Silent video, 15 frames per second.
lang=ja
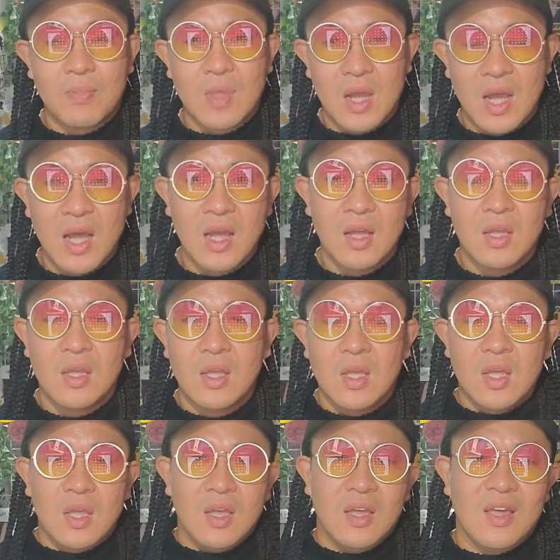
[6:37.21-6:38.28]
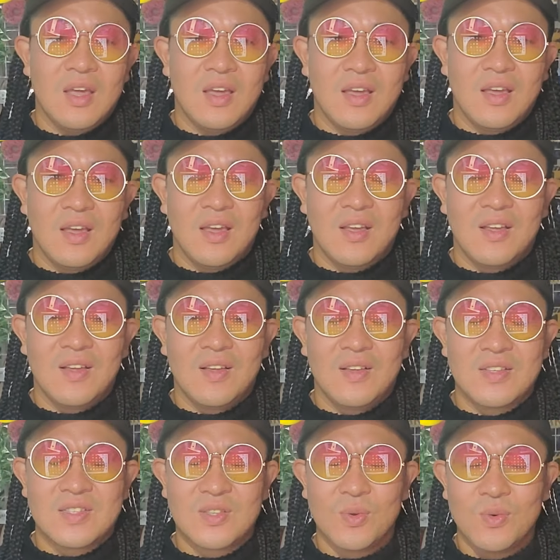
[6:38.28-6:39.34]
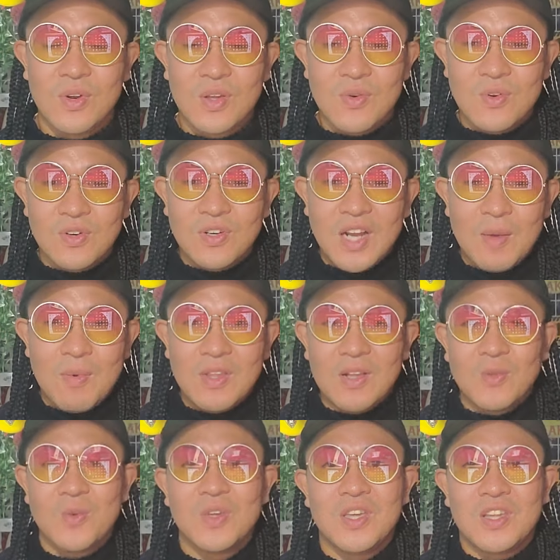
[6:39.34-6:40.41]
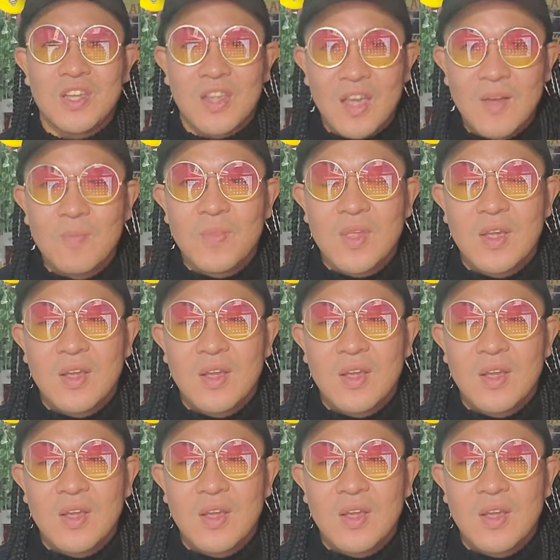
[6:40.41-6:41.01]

はい、えー、それを比べた時にね、